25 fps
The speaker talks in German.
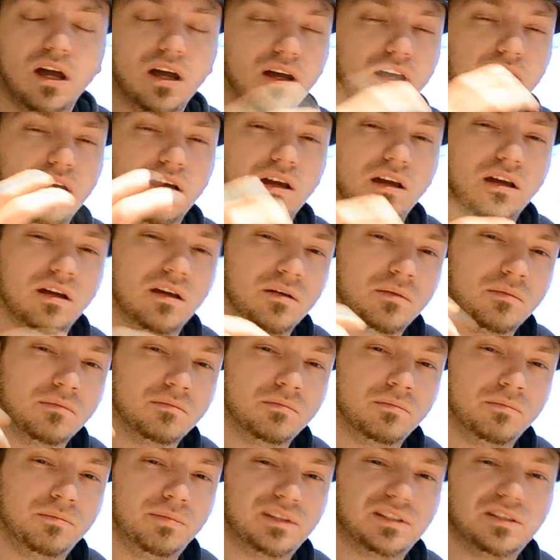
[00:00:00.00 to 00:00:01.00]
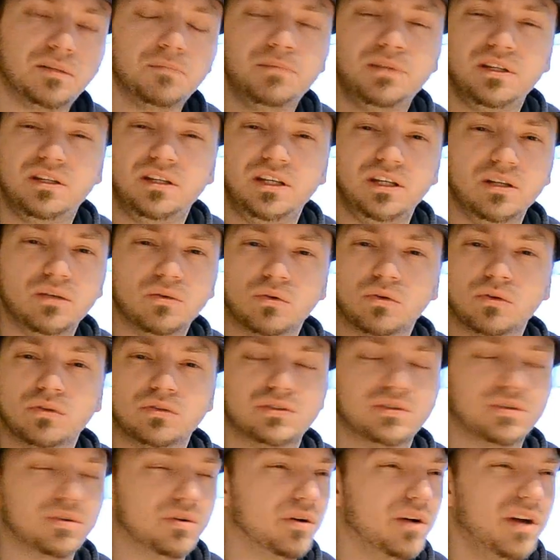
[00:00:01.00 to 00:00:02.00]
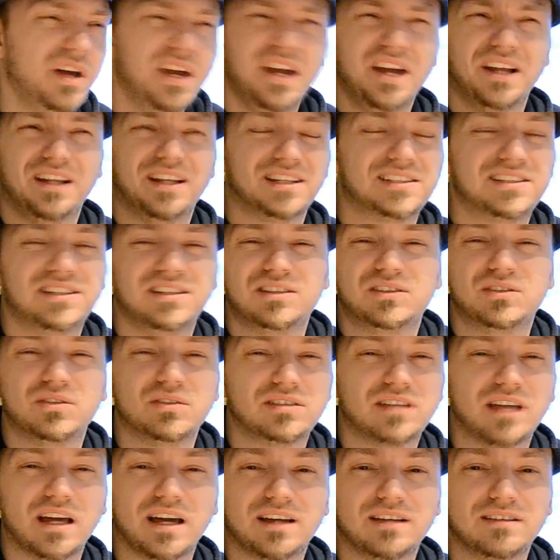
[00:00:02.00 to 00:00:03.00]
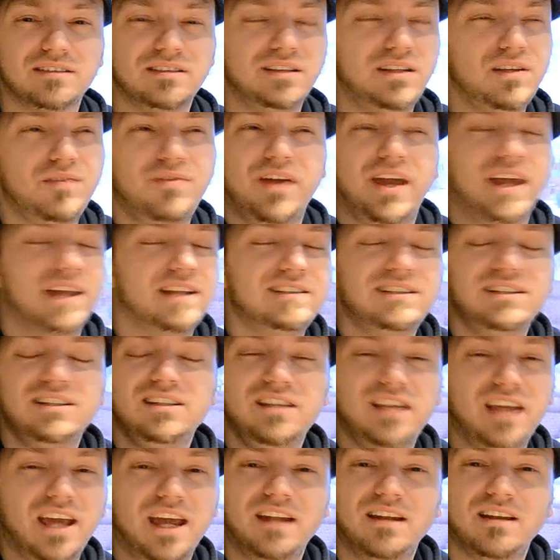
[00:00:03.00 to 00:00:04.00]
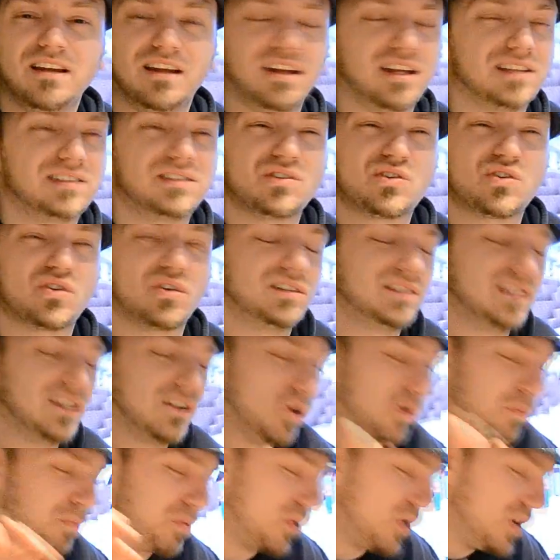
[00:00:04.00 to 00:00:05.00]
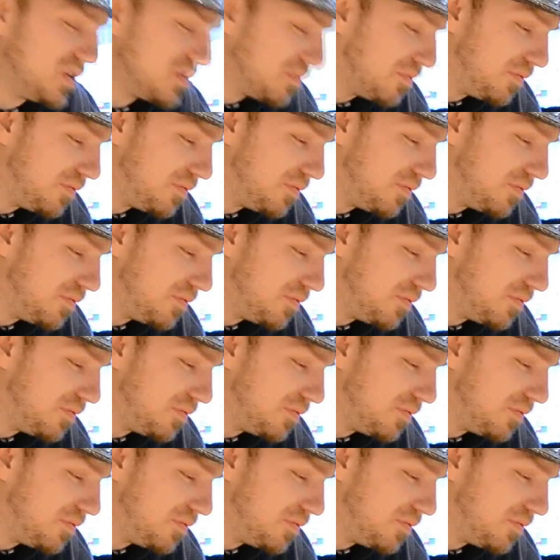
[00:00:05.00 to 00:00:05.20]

ähm, bisschen Bedienung und so, das sind so Sachen, die werden sie nie ändern. Das ist schon seit Operation